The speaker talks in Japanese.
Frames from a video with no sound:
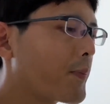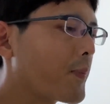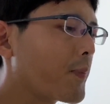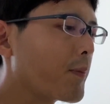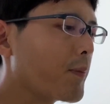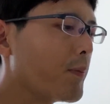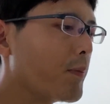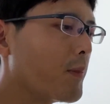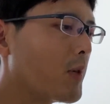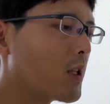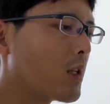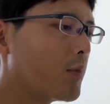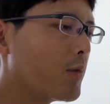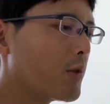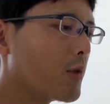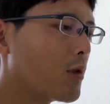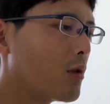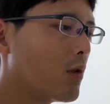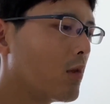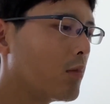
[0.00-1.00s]
うん、まあ多
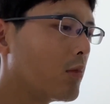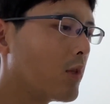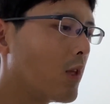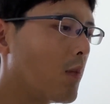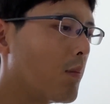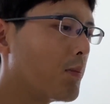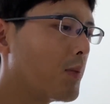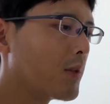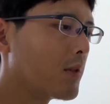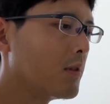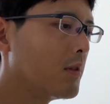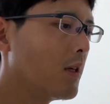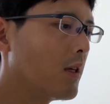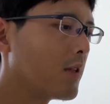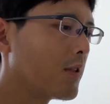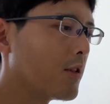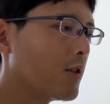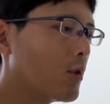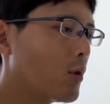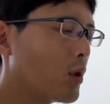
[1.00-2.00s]
分今日も一発二
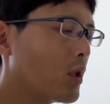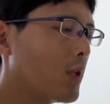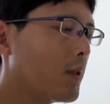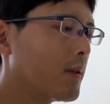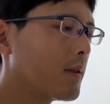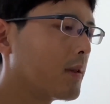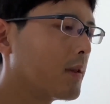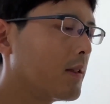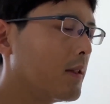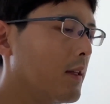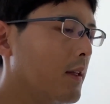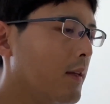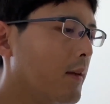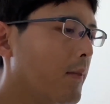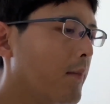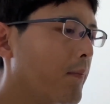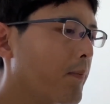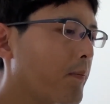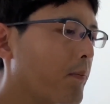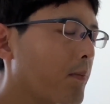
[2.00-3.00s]
発にこだわって、
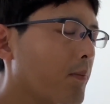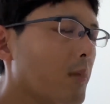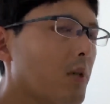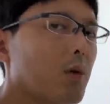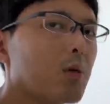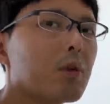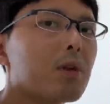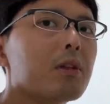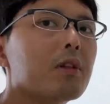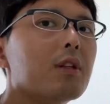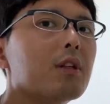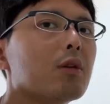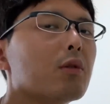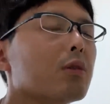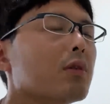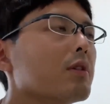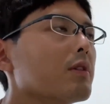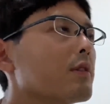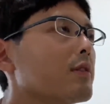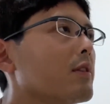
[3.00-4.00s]
まあ、オナニーを
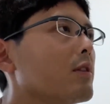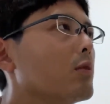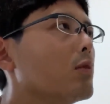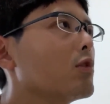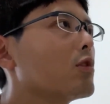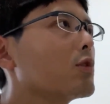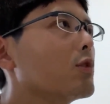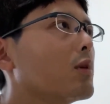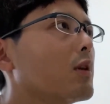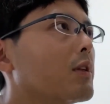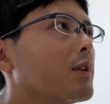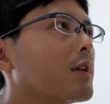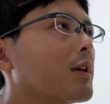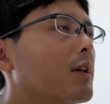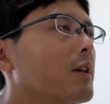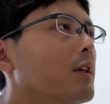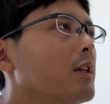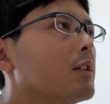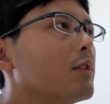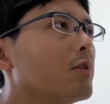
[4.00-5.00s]
ですねどうしようかって考
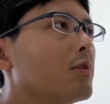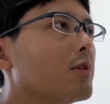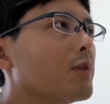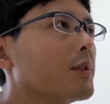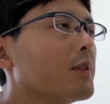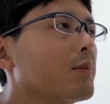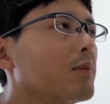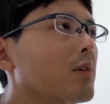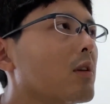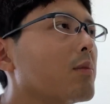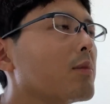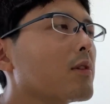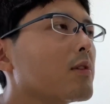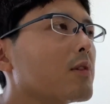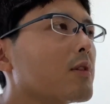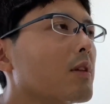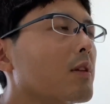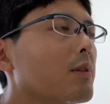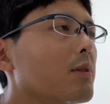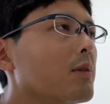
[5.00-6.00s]
えてるんだと思います
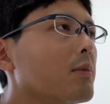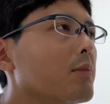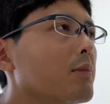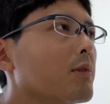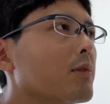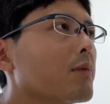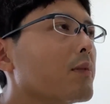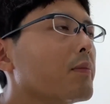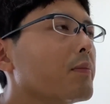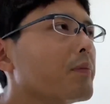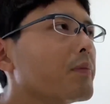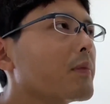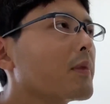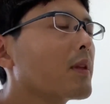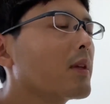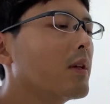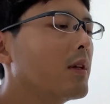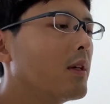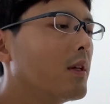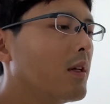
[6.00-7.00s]
けれども
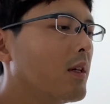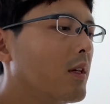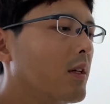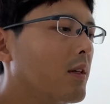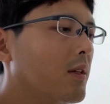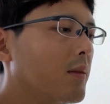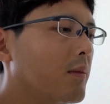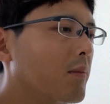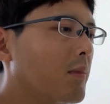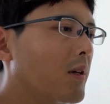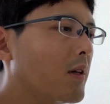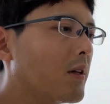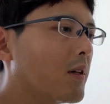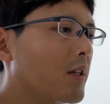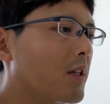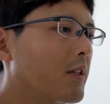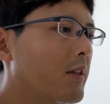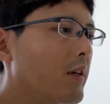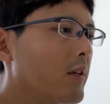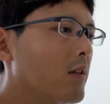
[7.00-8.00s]
まあ
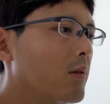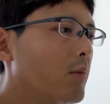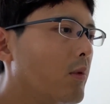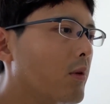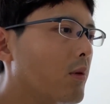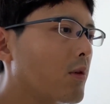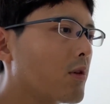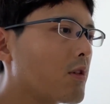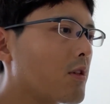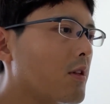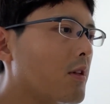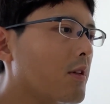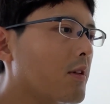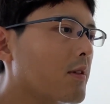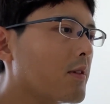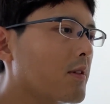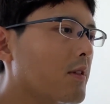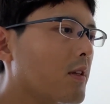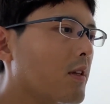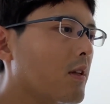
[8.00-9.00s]
痛い思いをしてで
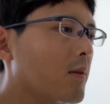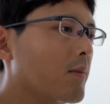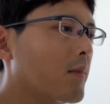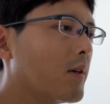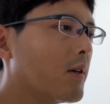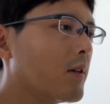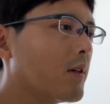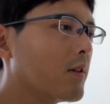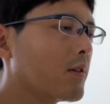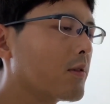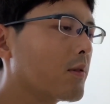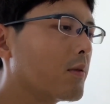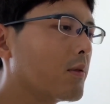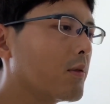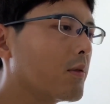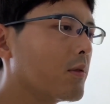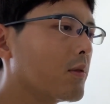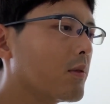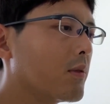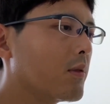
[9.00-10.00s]
すねまあそ
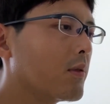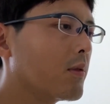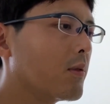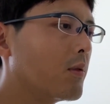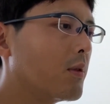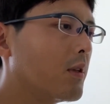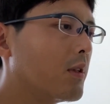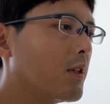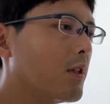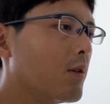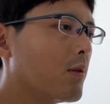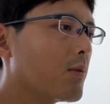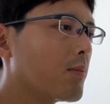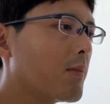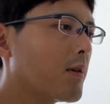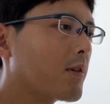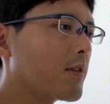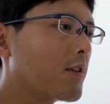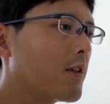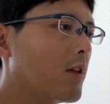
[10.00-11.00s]
のオナニーを
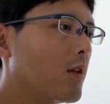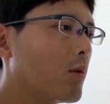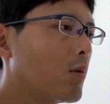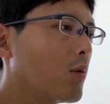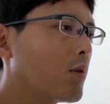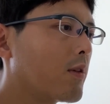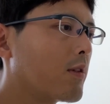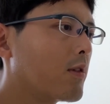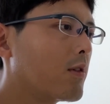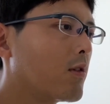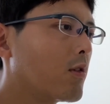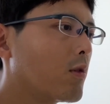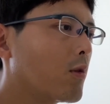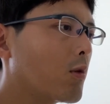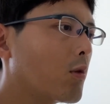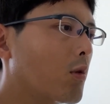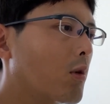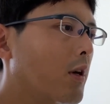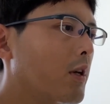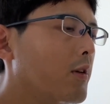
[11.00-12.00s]
まあ成功させるその
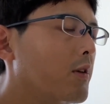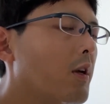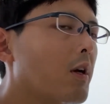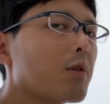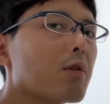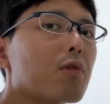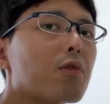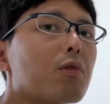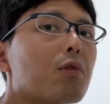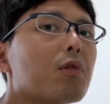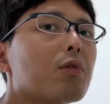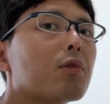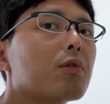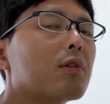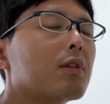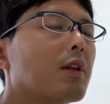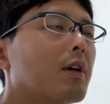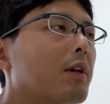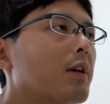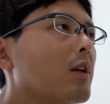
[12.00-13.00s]
5回ぐらいのそういうのっ
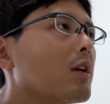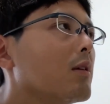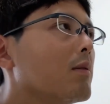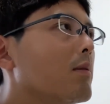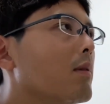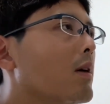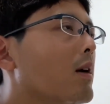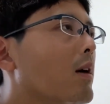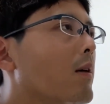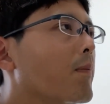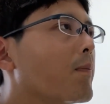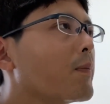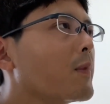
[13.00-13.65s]
てなければ